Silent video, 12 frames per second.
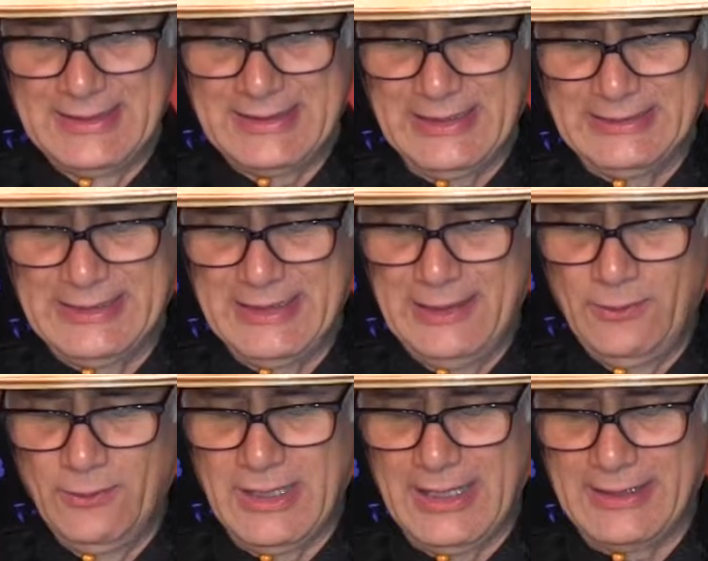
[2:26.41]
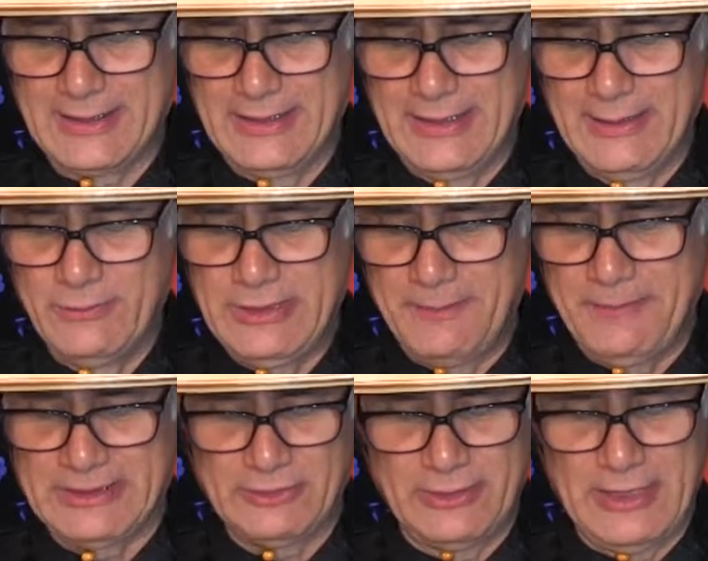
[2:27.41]
que tiene lugar en una
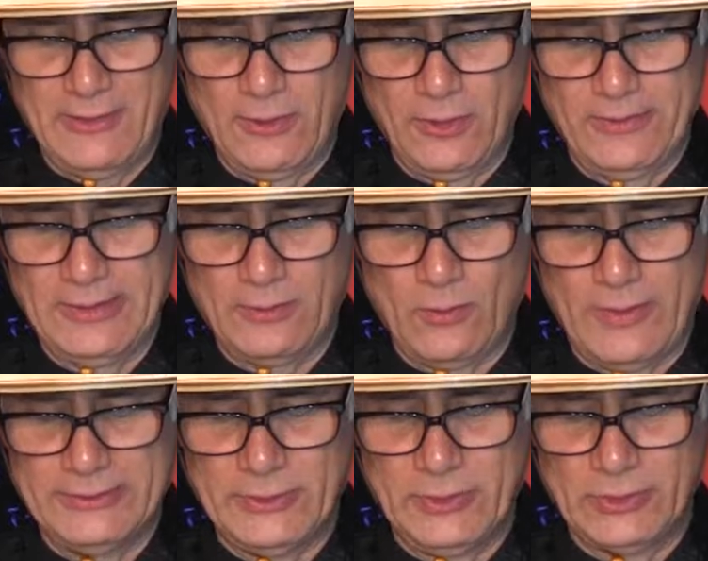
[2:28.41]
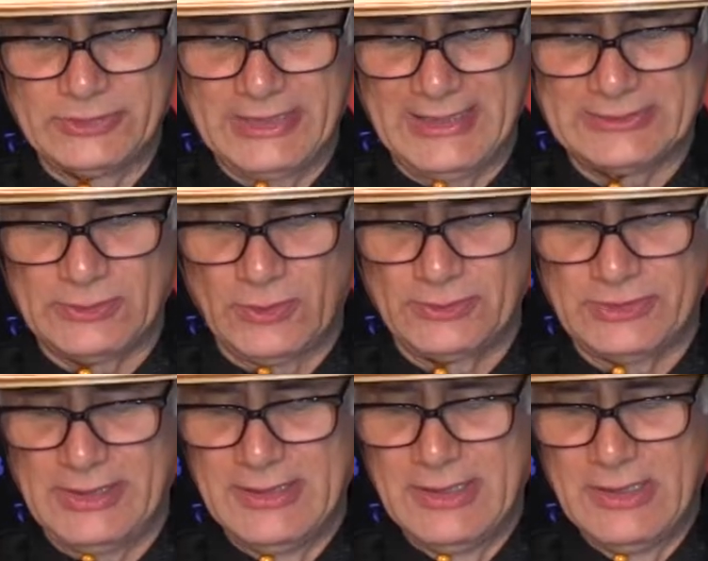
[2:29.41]
persona joven cuando no se
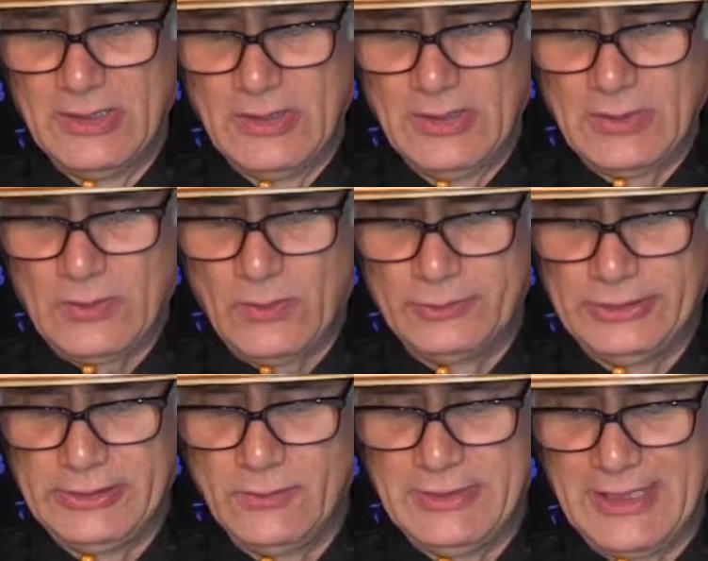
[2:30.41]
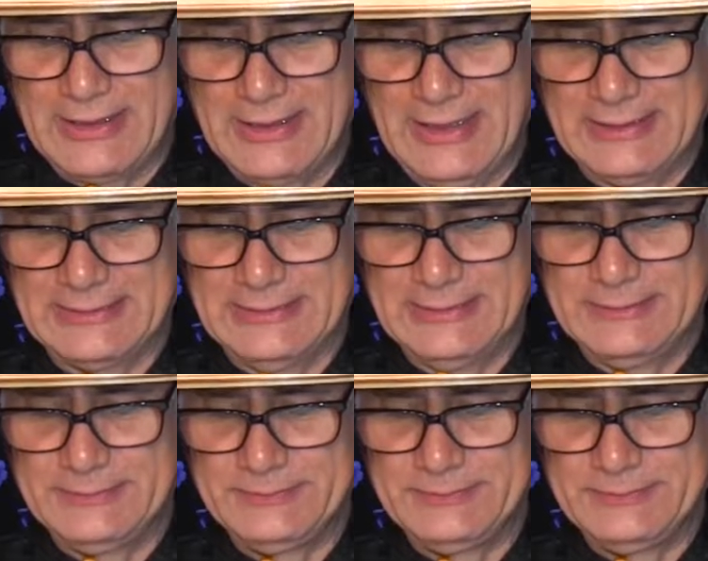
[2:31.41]
asocia con ninguna clase